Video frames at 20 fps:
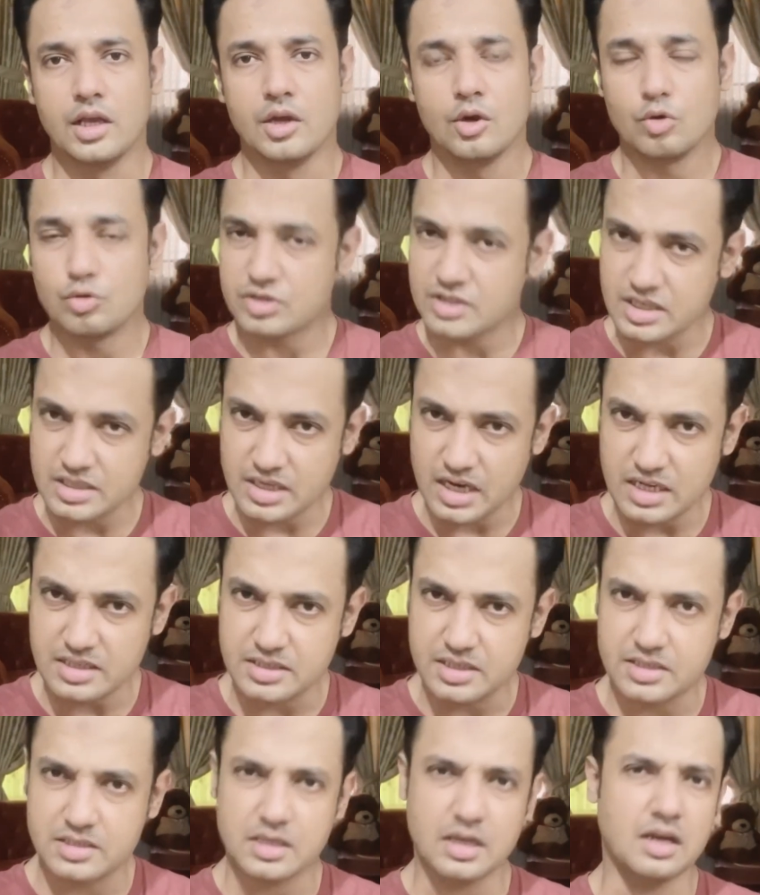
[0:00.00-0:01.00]
उसके
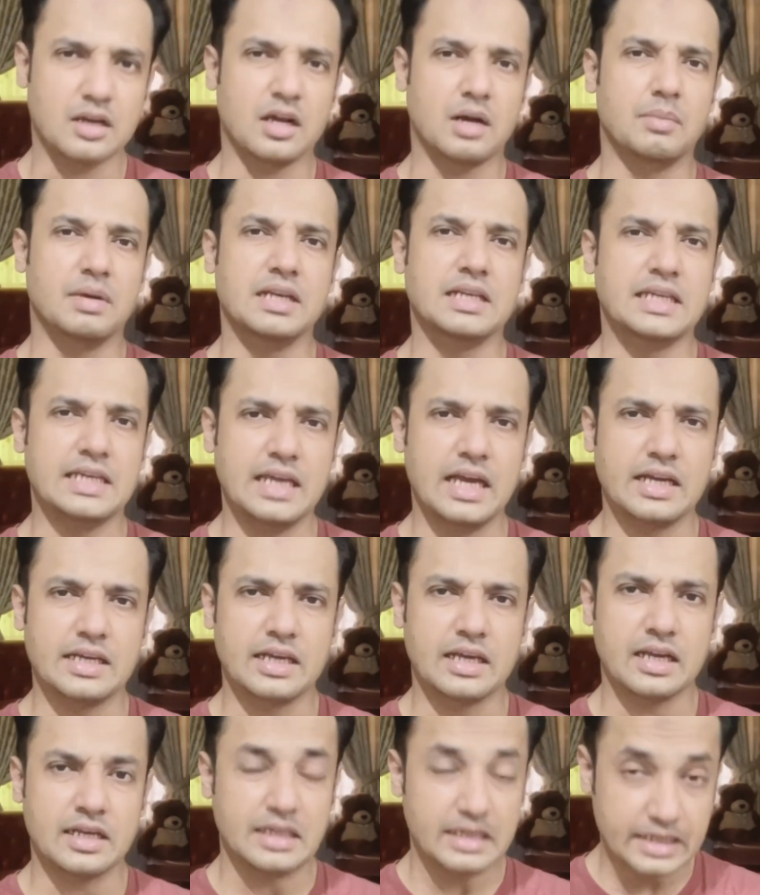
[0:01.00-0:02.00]
साथ जिस तरह का अमल किया
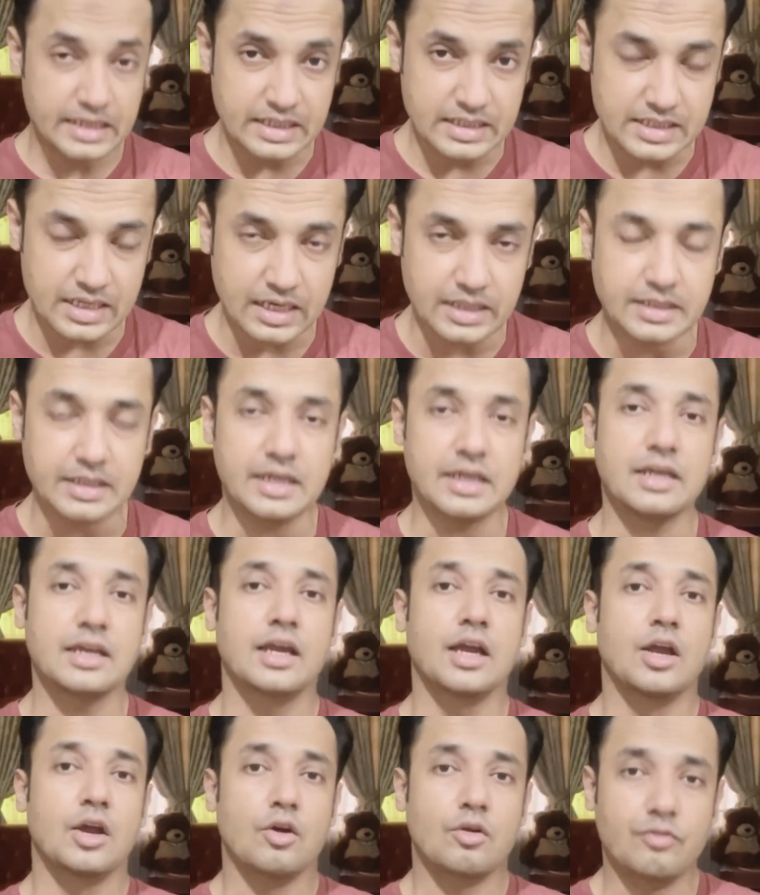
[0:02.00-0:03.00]
गया ना यकीन जानिए
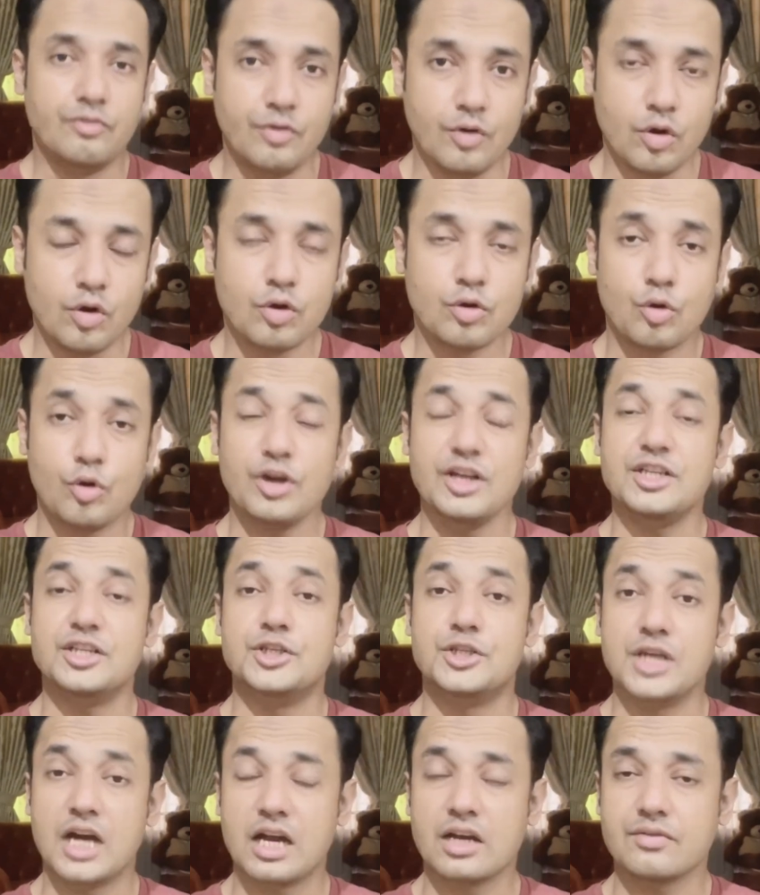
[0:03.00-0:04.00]
वो कोई
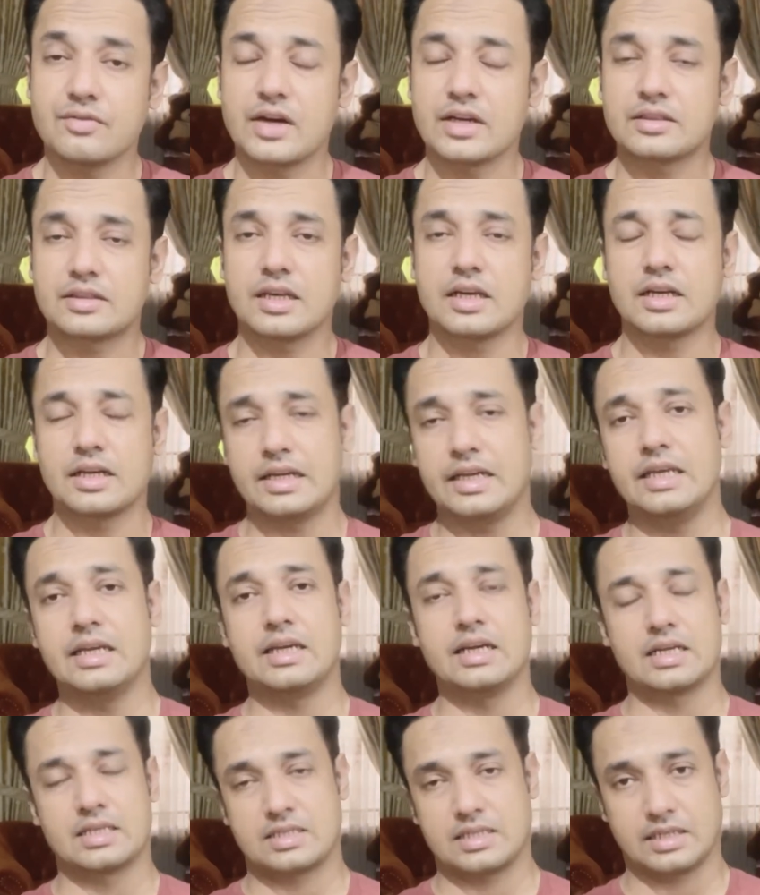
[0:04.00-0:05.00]
जानवर तक नहीं
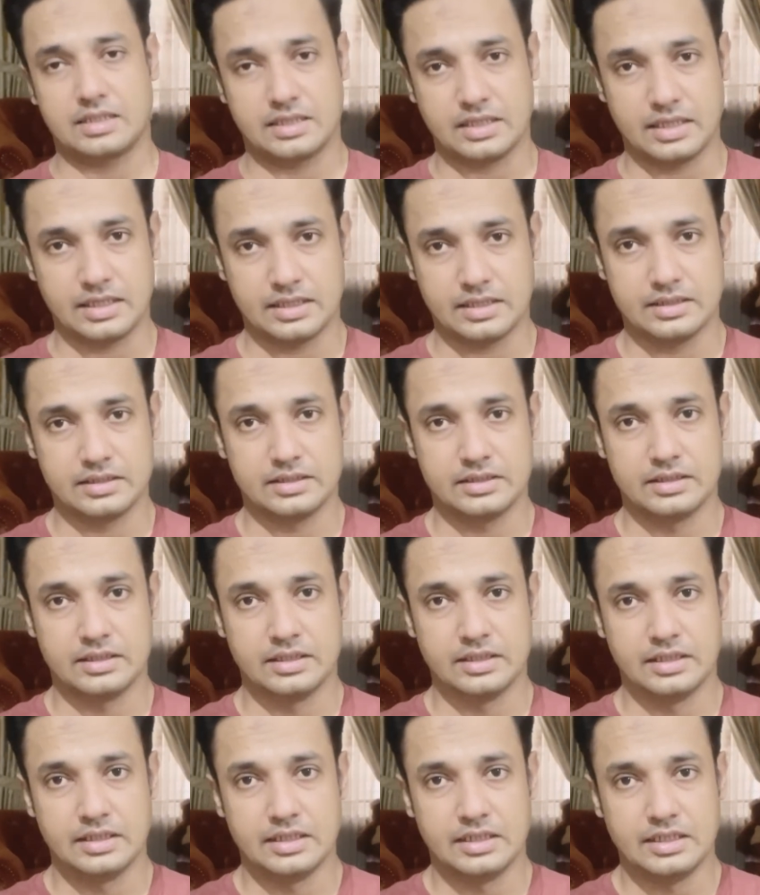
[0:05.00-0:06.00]
कर सकता है
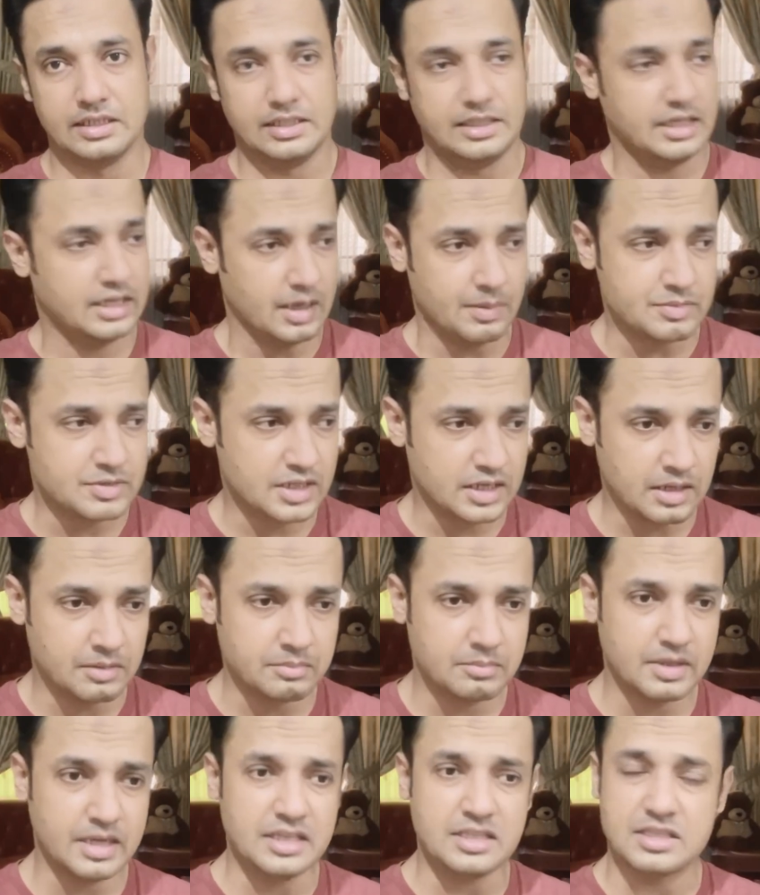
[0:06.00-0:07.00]
ये कम से
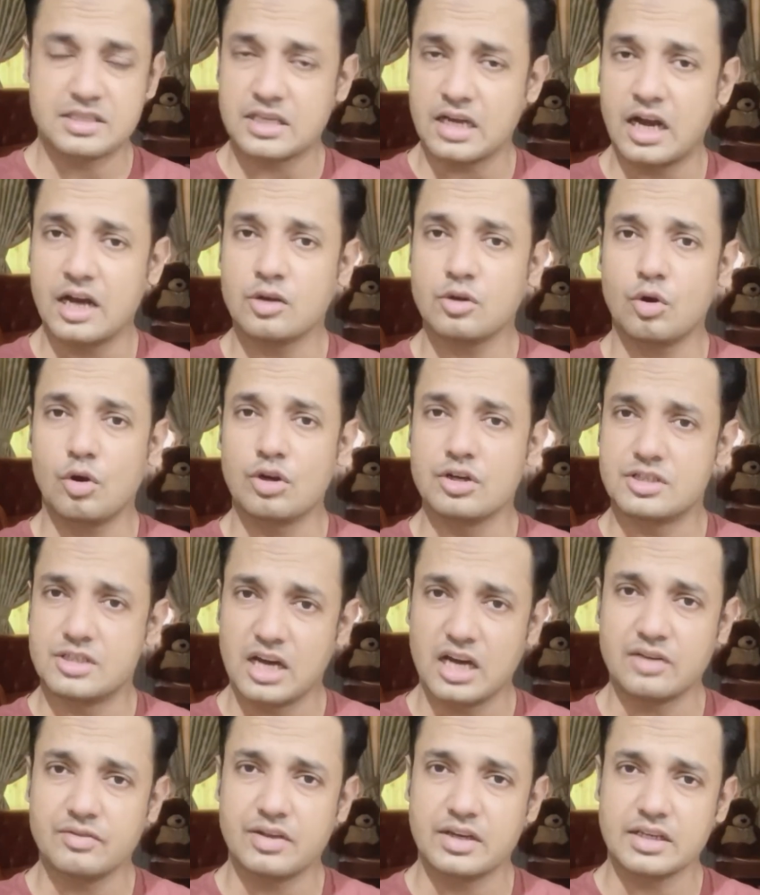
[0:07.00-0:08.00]
कम इंसान और
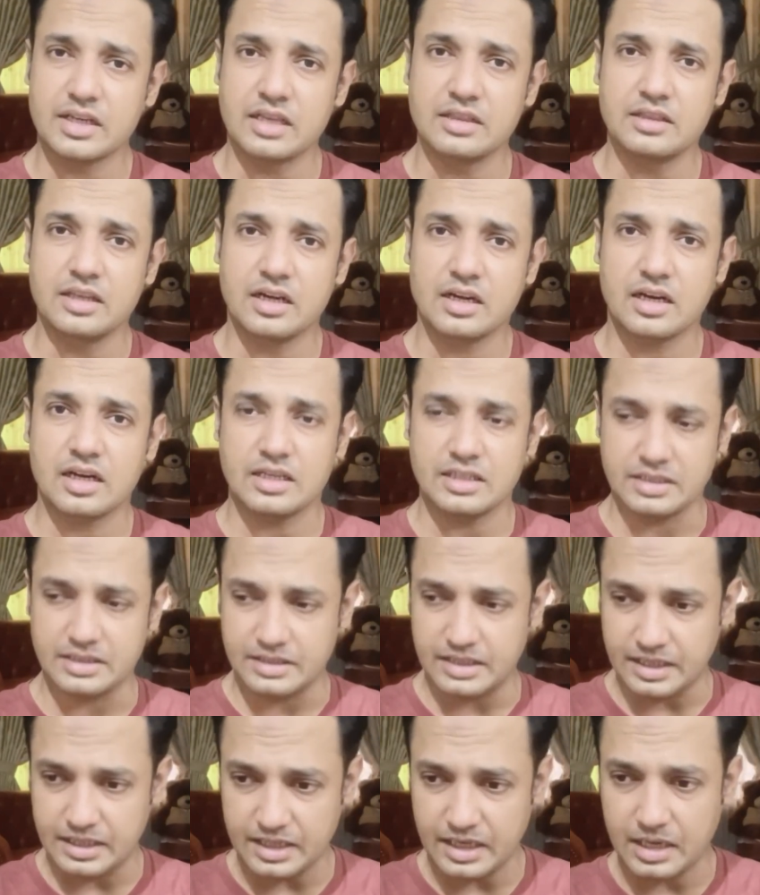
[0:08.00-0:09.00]
जानवर के अंदर ना
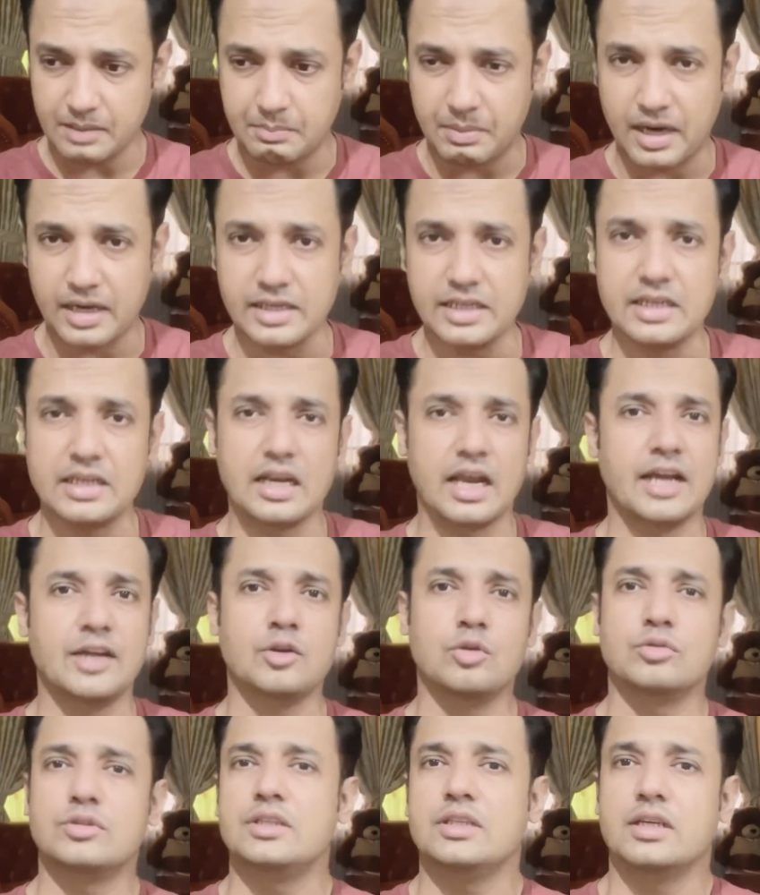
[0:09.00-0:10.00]
यही एक बारीक
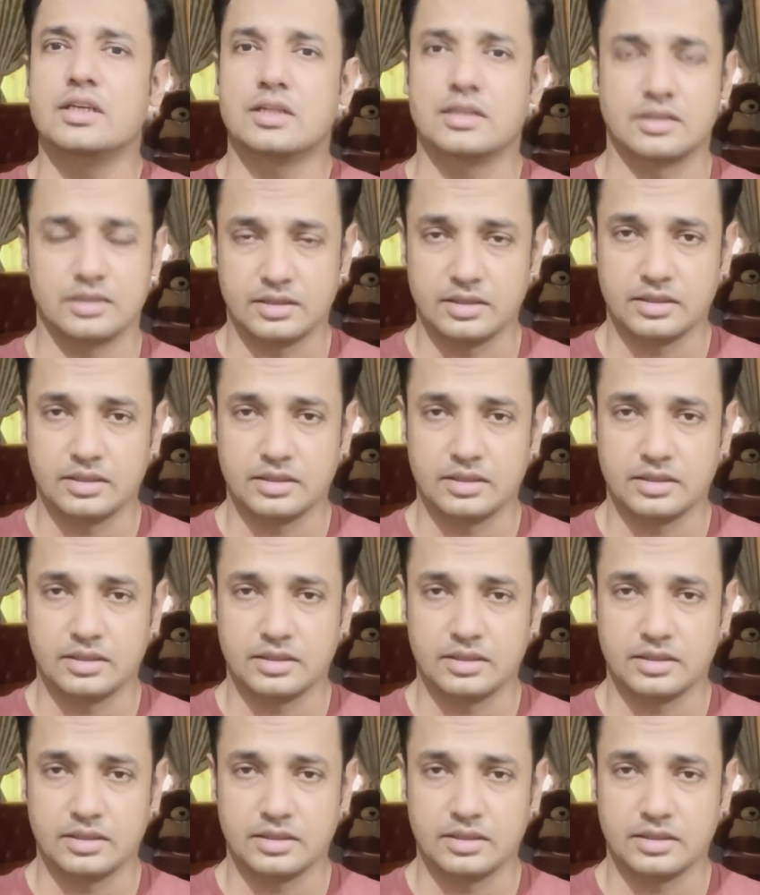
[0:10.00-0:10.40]
लाइन होती है